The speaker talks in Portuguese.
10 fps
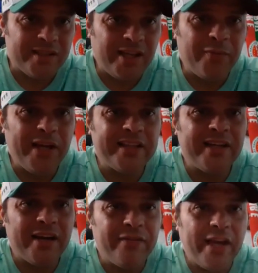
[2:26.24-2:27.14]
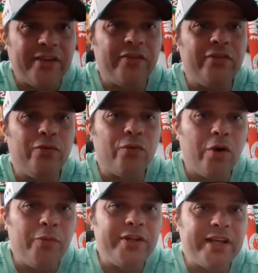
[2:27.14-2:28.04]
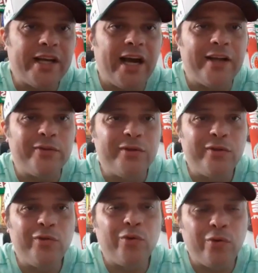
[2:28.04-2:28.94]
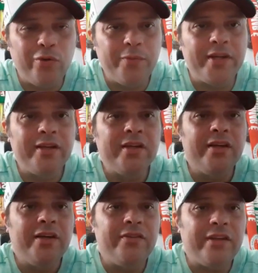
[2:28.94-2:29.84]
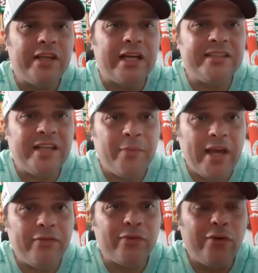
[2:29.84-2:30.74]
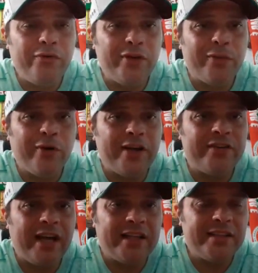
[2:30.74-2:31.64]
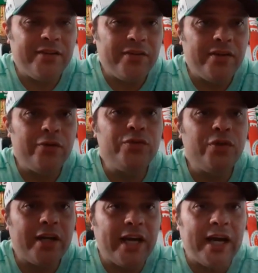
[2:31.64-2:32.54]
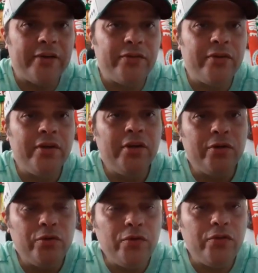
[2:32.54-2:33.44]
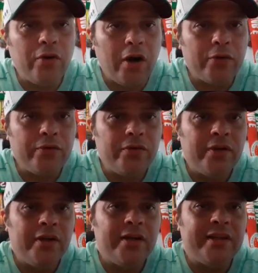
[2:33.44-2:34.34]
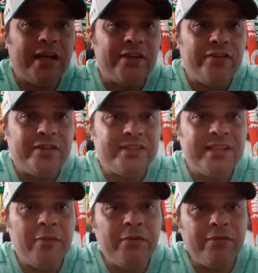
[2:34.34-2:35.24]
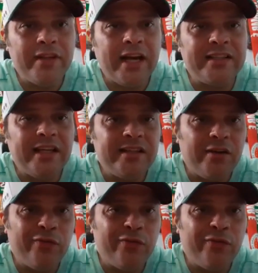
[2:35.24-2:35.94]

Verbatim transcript: também através de um comunicado do clube, de que a CBF confirmou as datas e os horários dos jogos das semifinais entre